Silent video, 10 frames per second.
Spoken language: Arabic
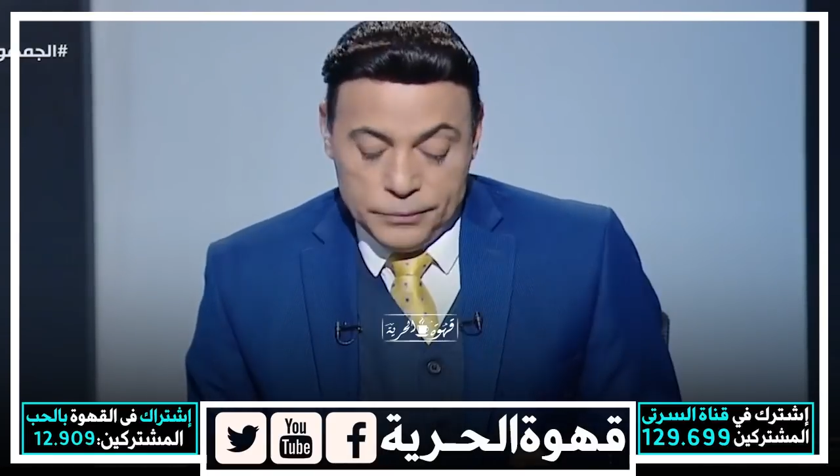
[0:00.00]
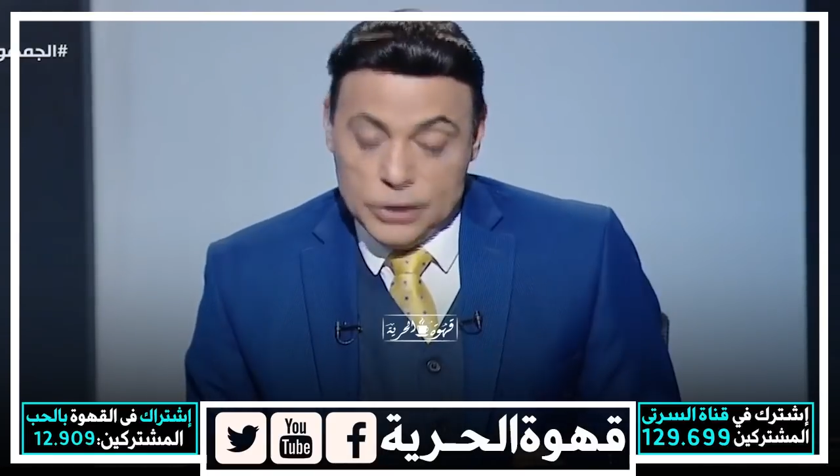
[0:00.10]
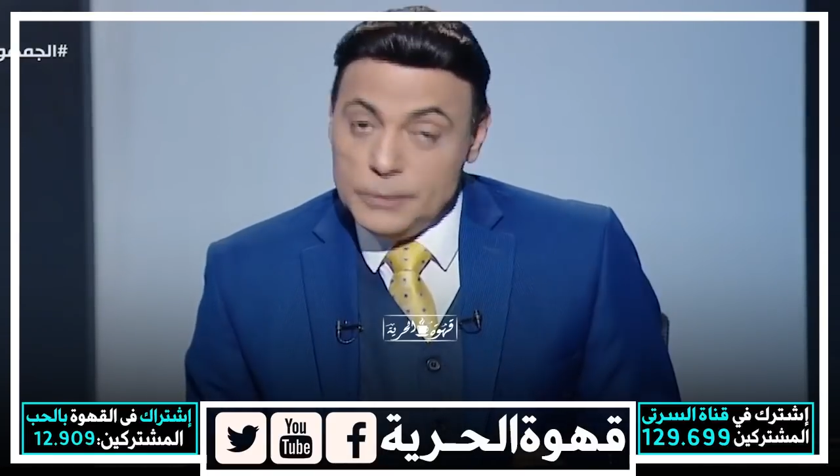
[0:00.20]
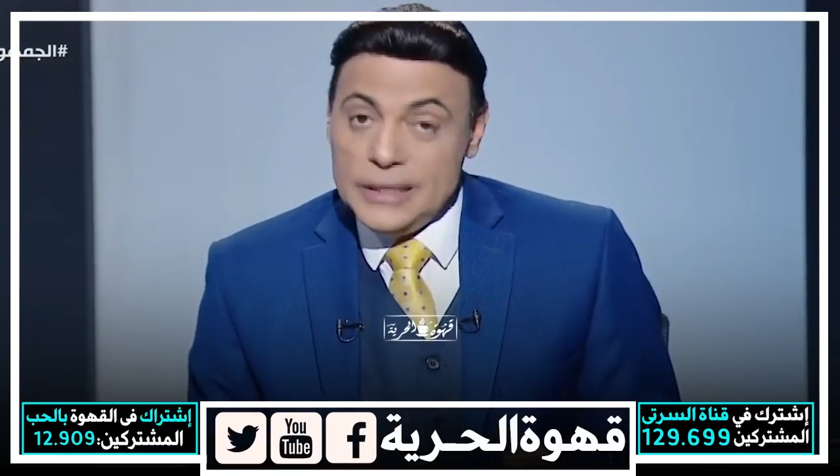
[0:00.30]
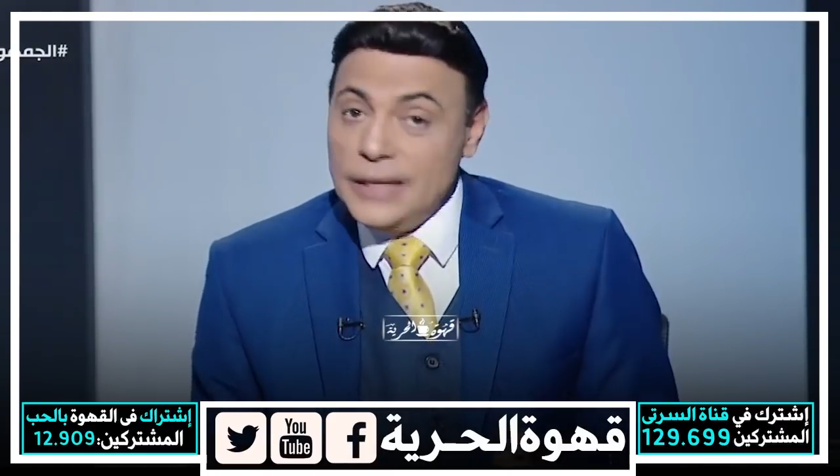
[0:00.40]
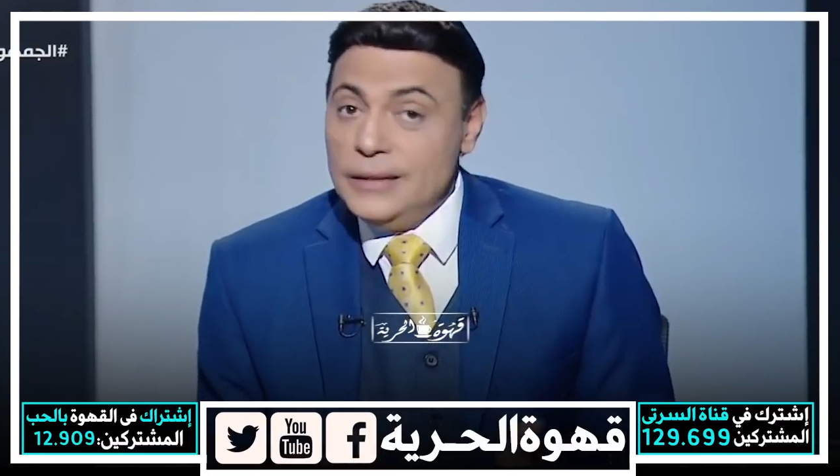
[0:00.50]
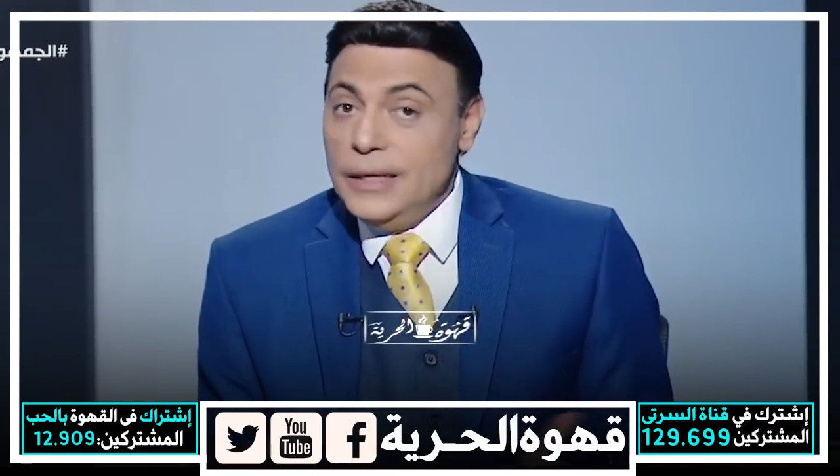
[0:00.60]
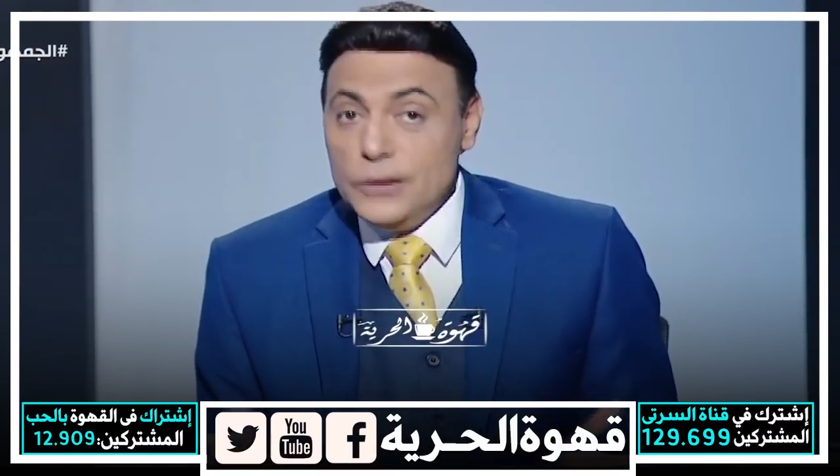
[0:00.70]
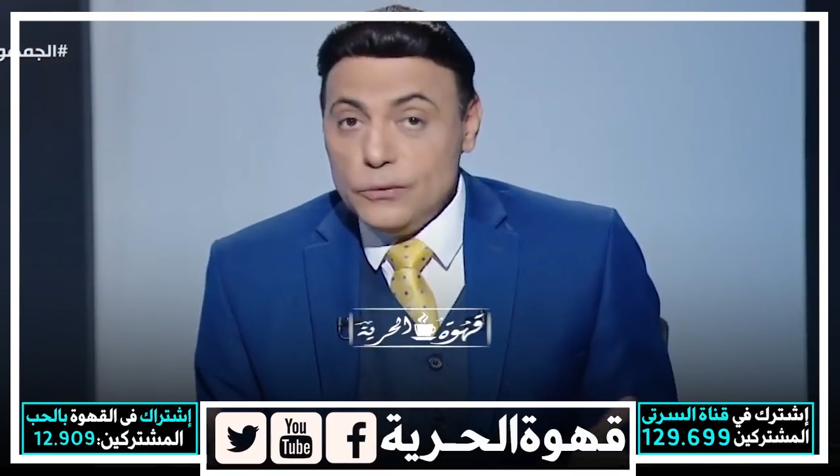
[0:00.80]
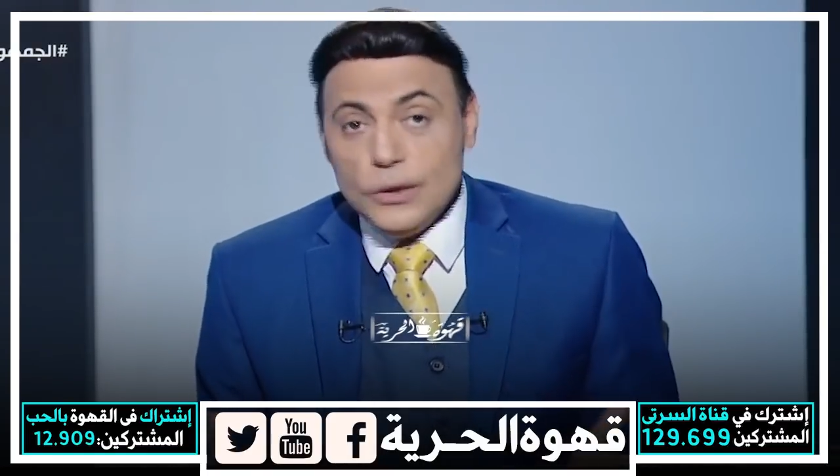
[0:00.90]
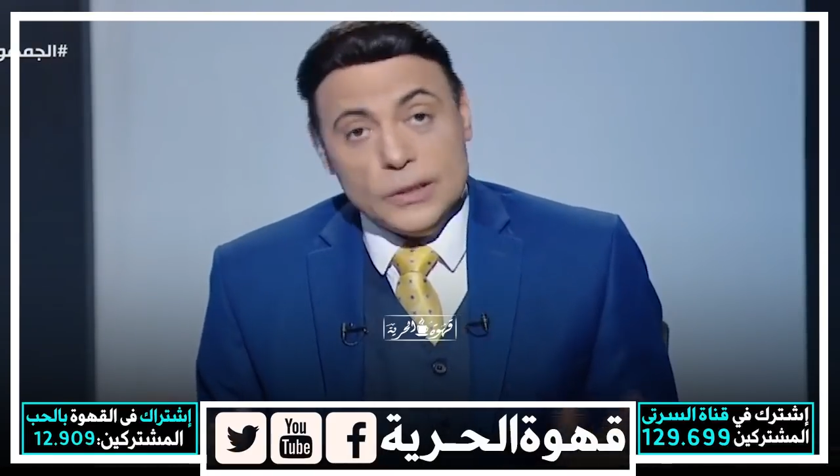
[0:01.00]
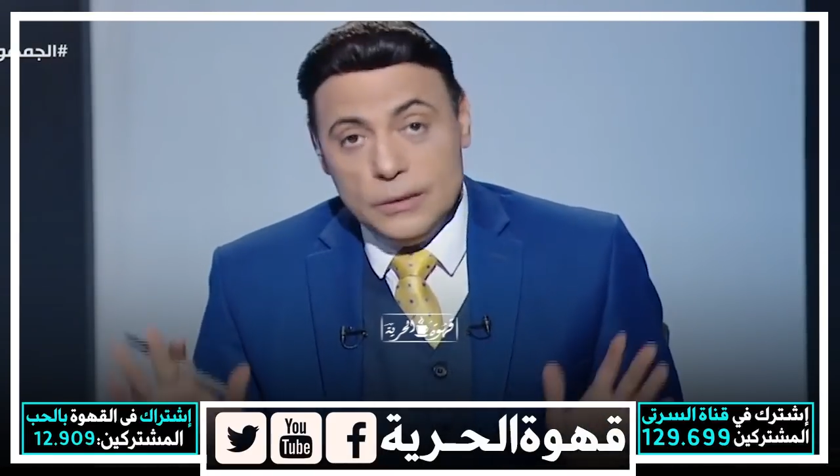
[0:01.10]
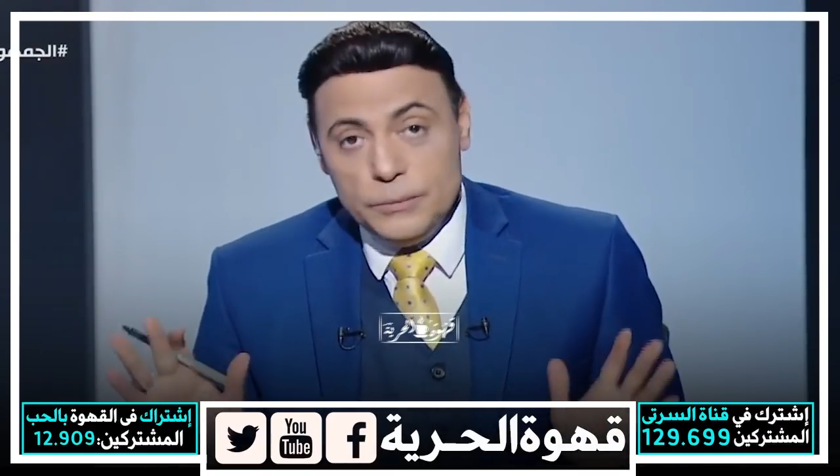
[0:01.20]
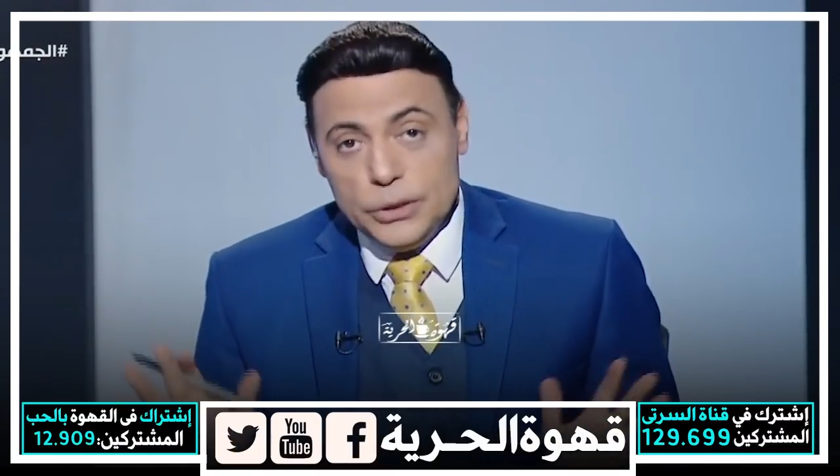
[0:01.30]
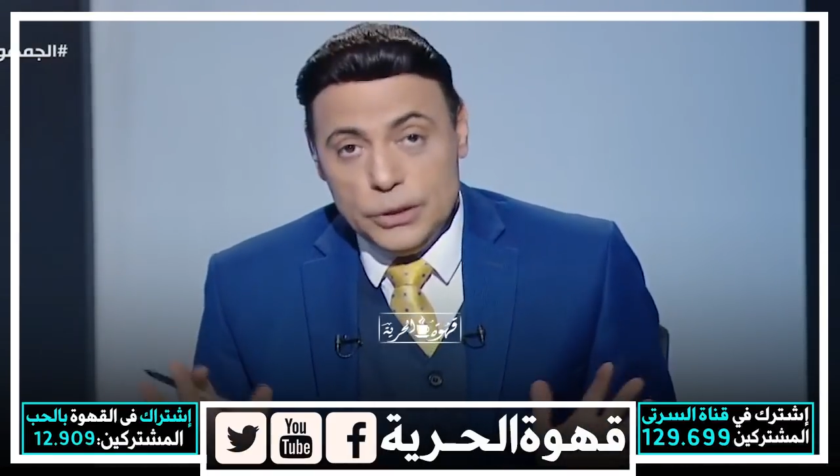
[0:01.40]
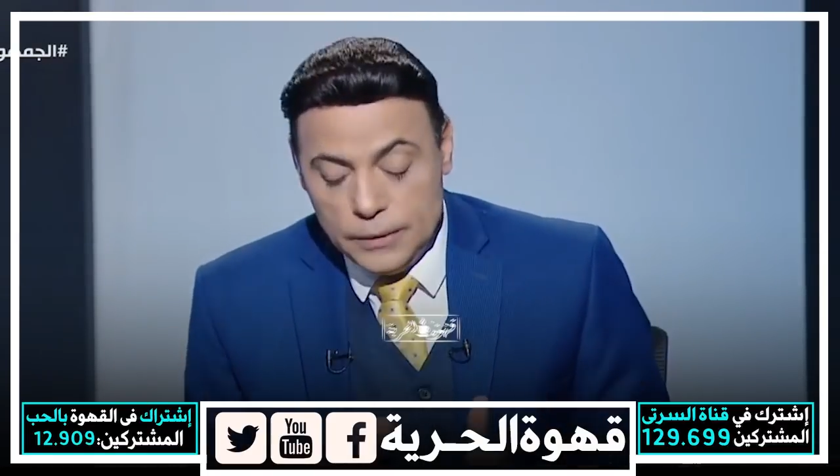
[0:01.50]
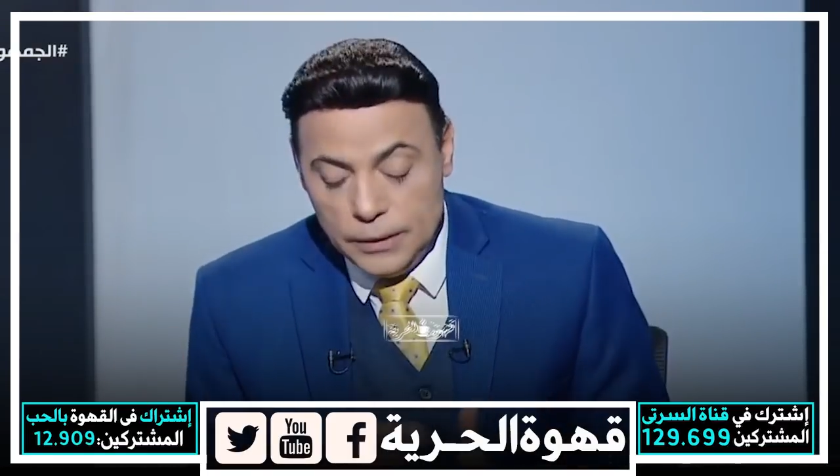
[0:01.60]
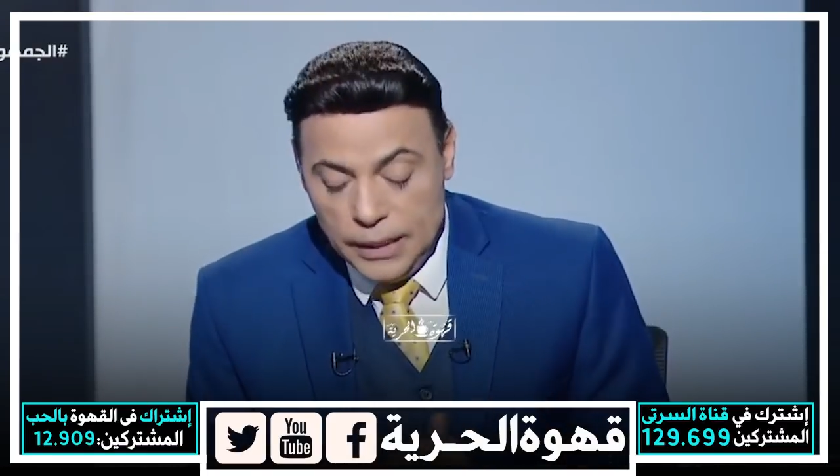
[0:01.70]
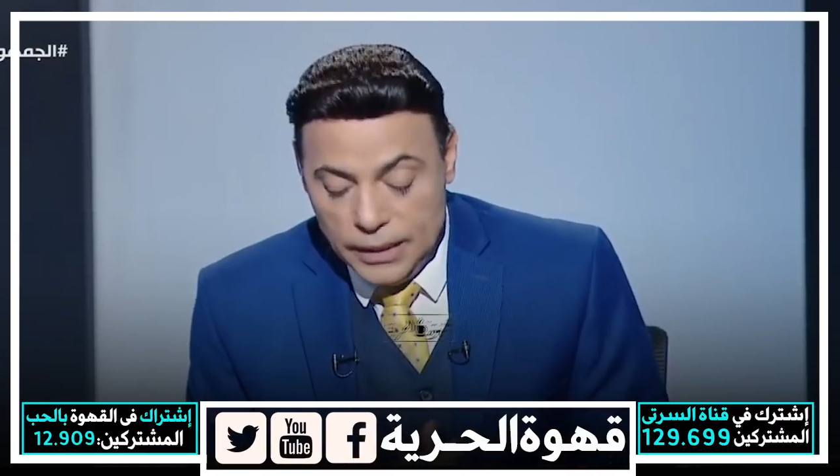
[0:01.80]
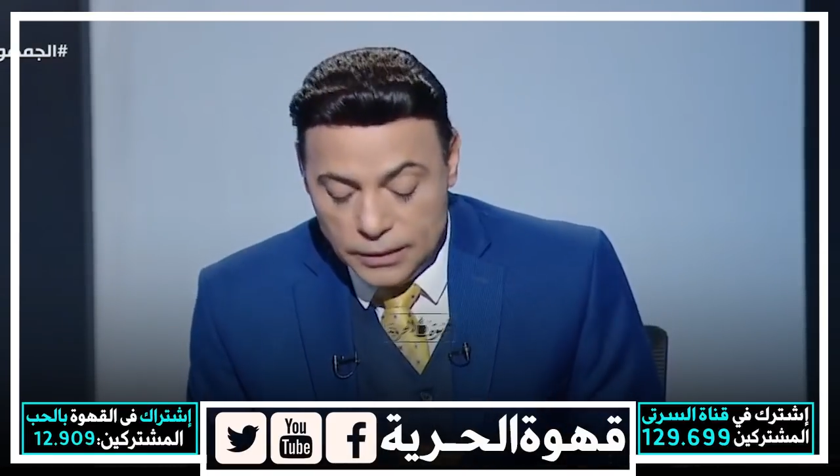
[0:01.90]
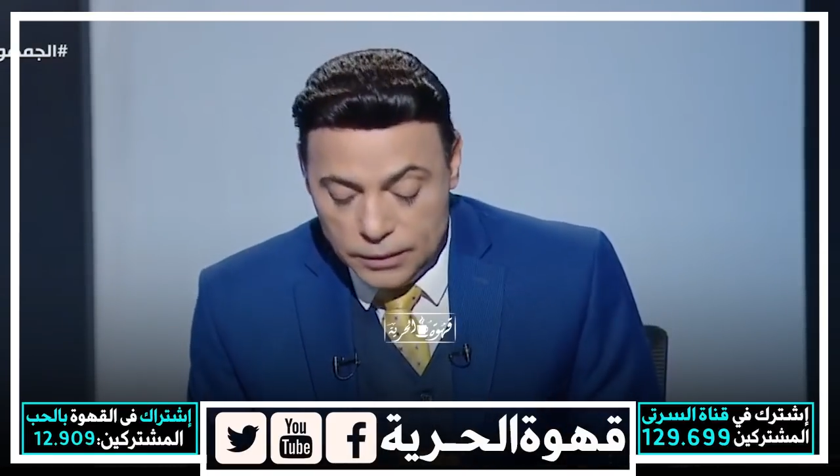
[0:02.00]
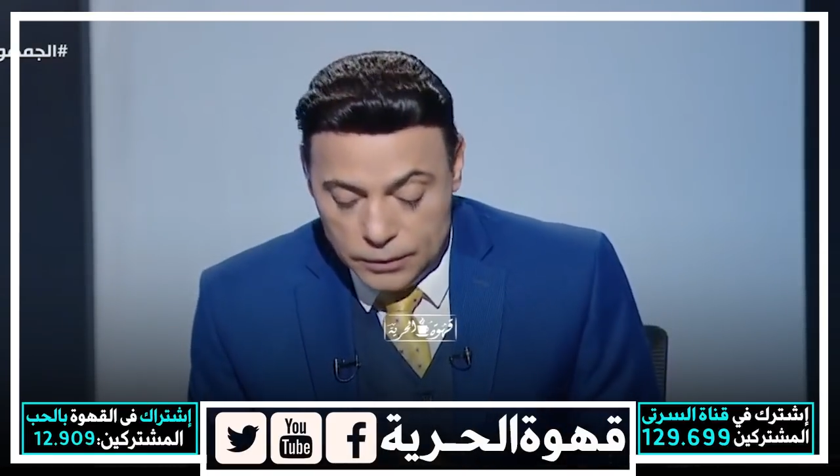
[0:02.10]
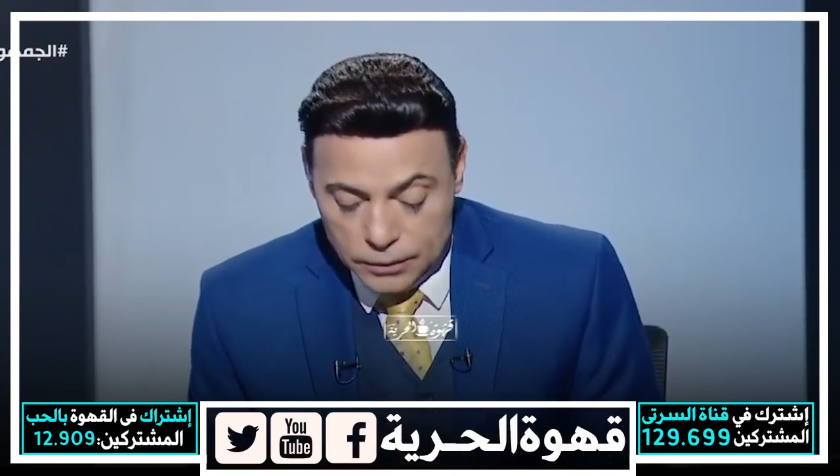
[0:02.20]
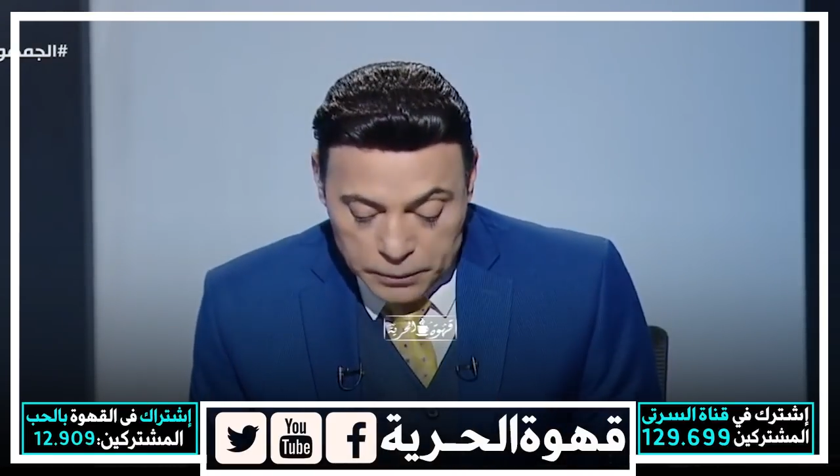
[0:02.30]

مش مصدق انه ياسر مشي ياسر